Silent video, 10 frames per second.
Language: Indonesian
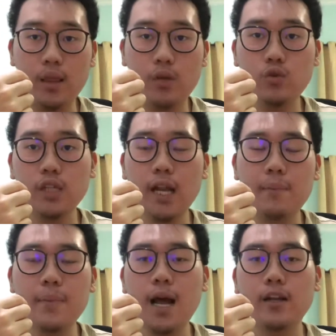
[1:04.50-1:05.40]
untuk
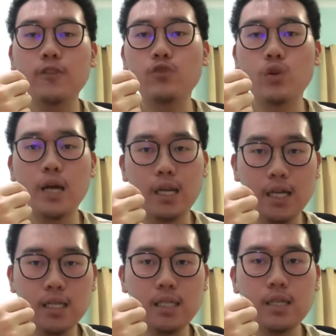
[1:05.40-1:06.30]
terapi acne
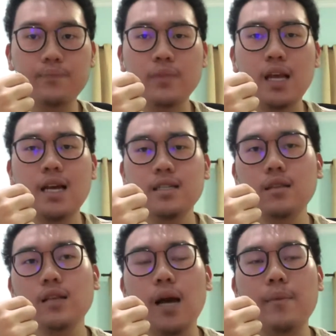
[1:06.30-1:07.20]
vulgaris
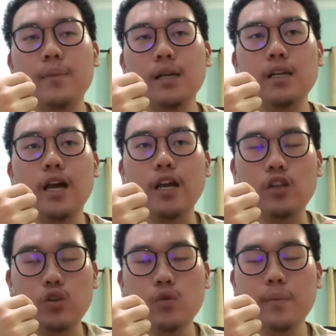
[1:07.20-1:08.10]
serta memang dia
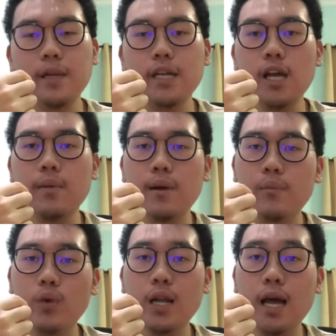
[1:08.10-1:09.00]
itu memiliki
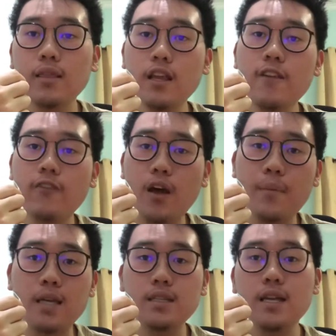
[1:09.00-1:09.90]
kemampuan
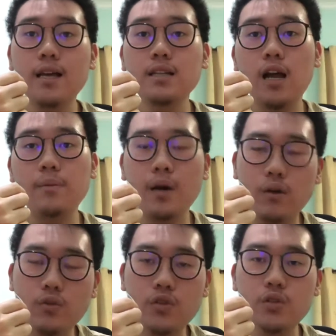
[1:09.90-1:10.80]
antiinflamasi yang sangat
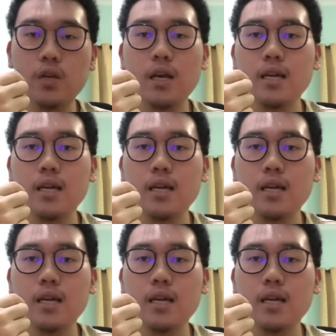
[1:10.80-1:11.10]
bagus